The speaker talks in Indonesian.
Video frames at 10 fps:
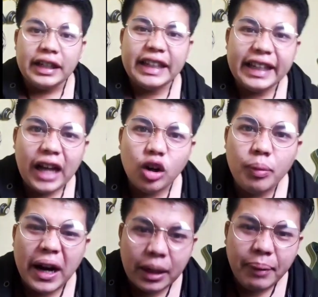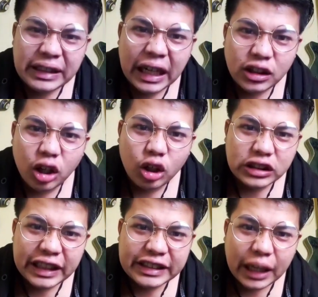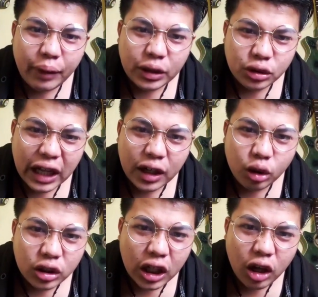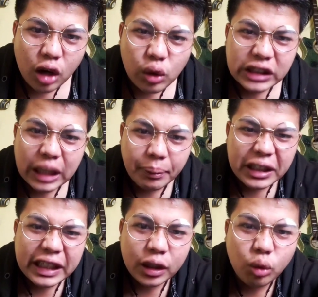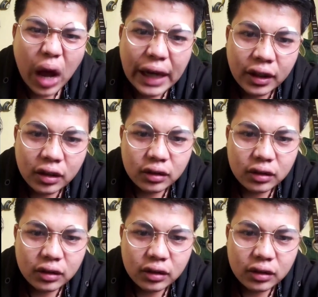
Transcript: Dikira aku makan banyak toko jadi cewek itu takut kalau aku ajak pergi keluar.